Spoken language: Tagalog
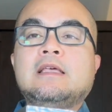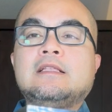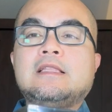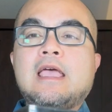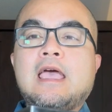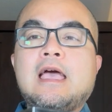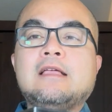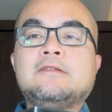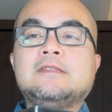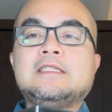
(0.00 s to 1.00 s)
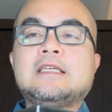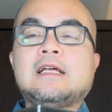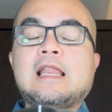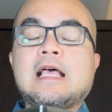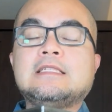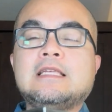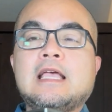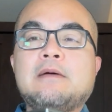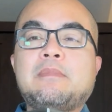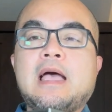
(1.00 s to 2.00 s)
Te, ano ni siya klase
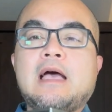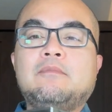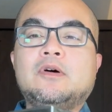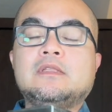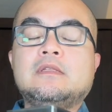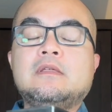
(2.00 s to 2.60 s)
nga pahamot?